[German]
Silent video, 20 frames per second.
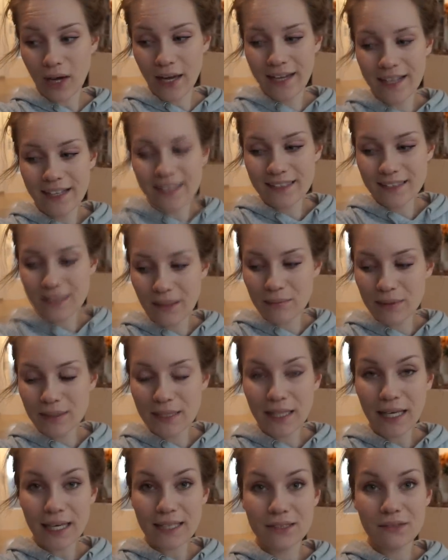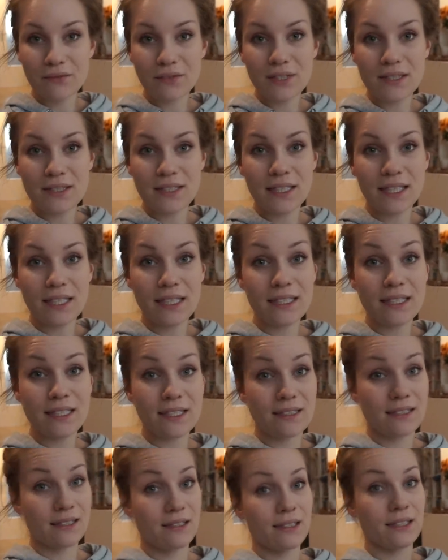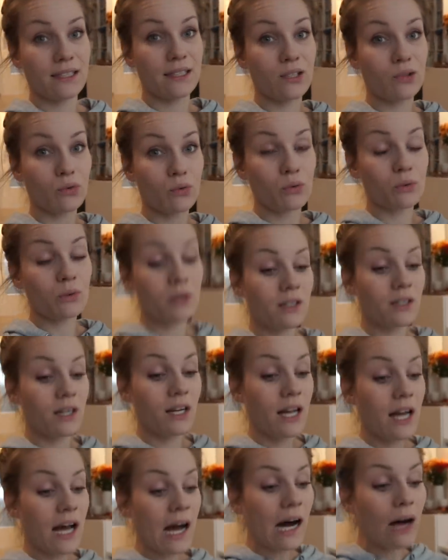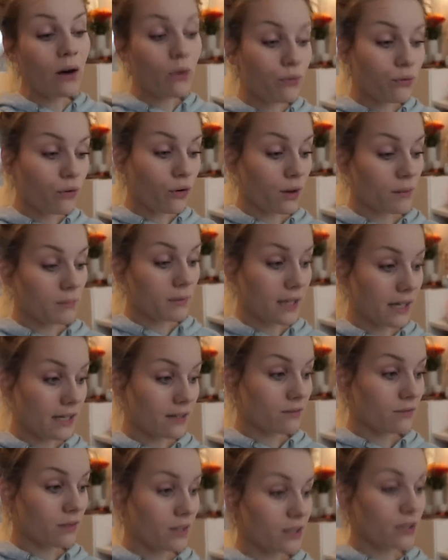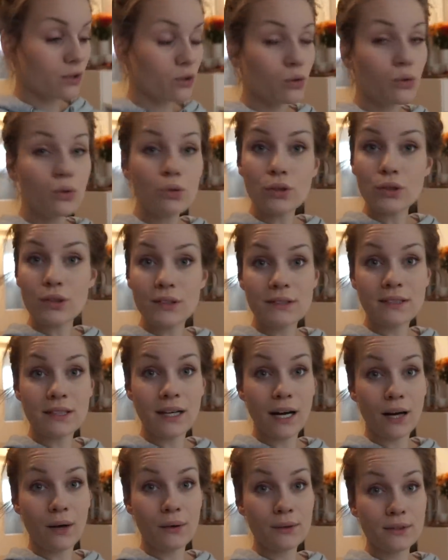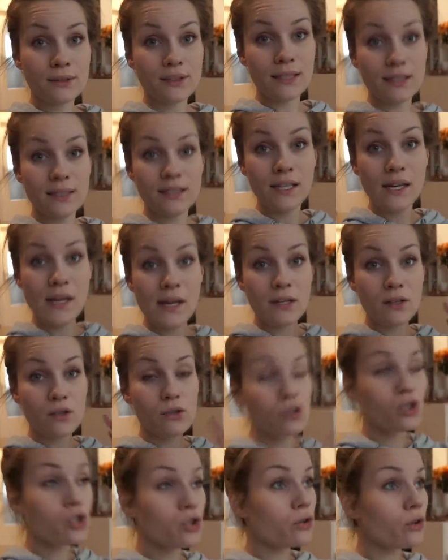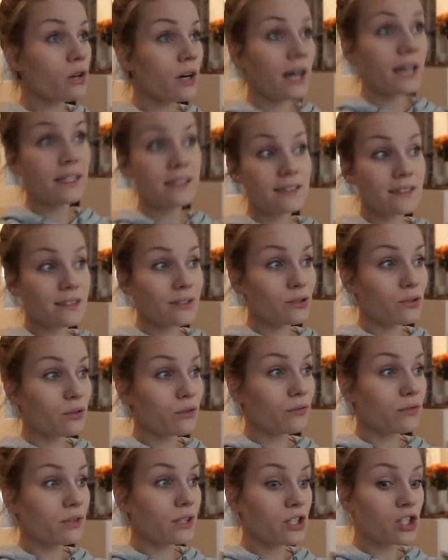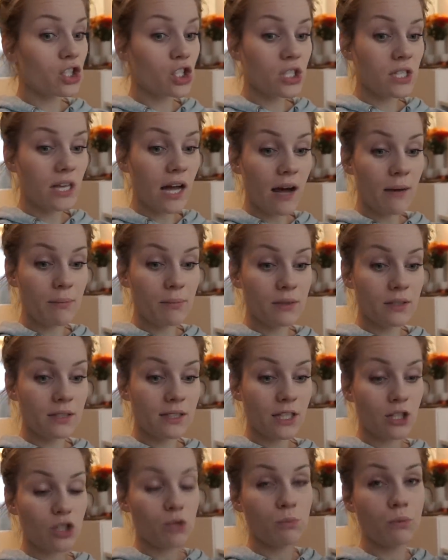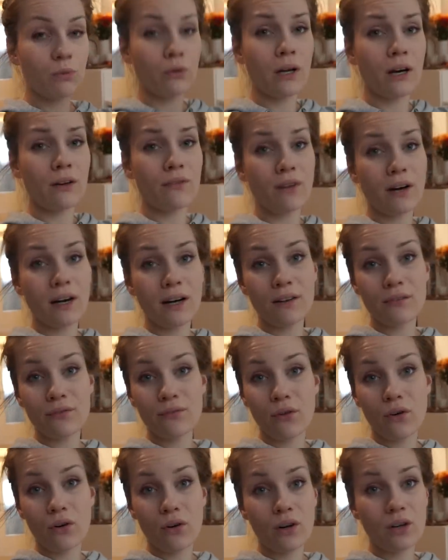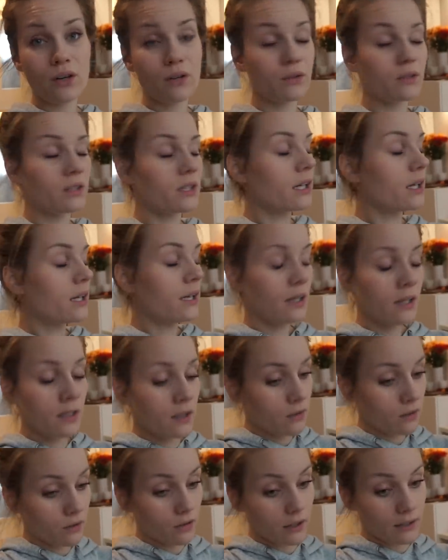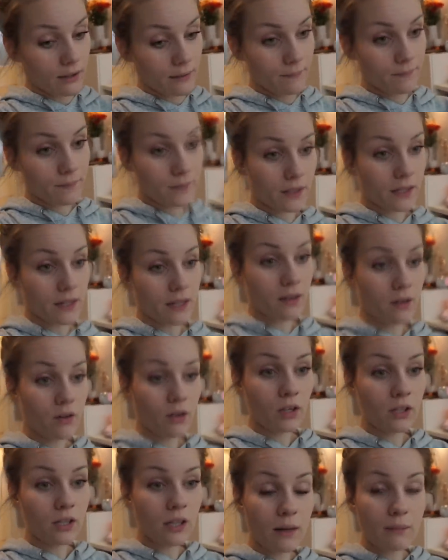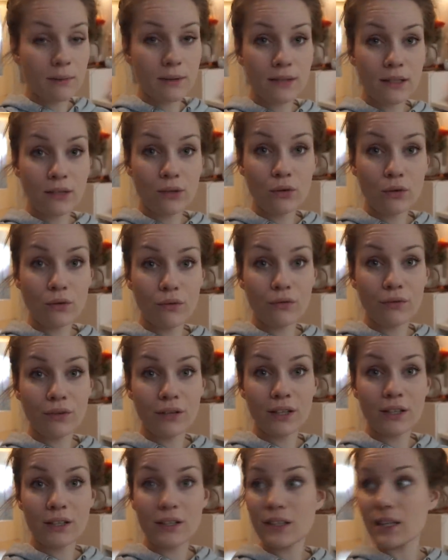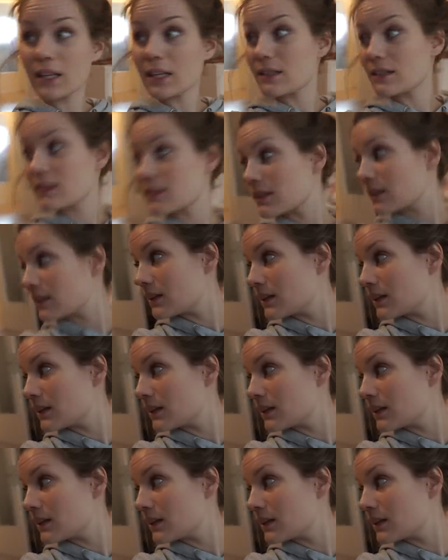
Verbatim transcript: eigentlich damit gerechnet, wenn sie in der Kita ist, dass ich hier in Ruhe aufräumen kann, weil die Küche sah aus. Das Geschirr hat sich irgendwie gestapelt, der Spüler war voll und oh, naja, heute habe ich es dann irgendwie jetzt